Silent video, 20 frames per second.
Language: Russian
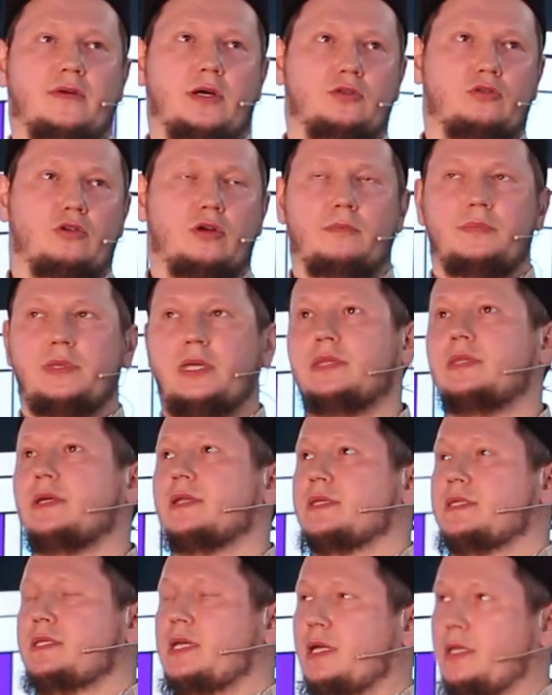в котором нет
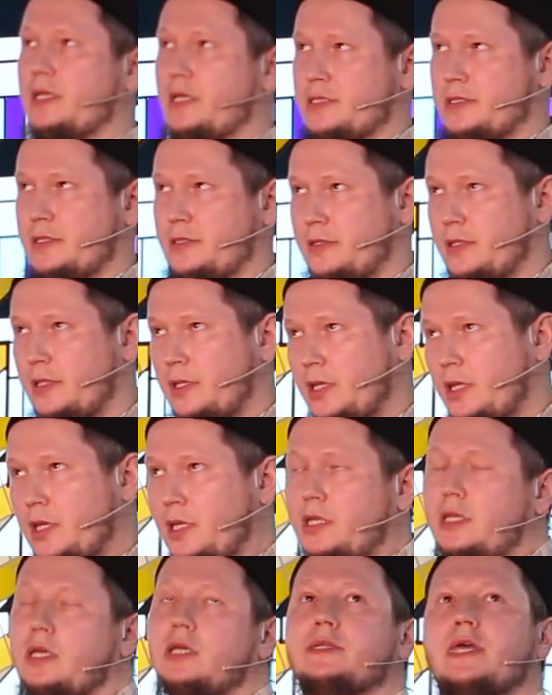разногласий.
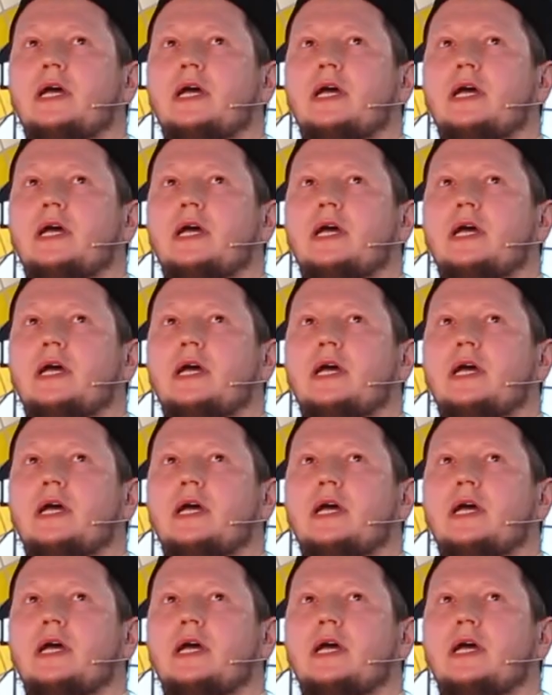И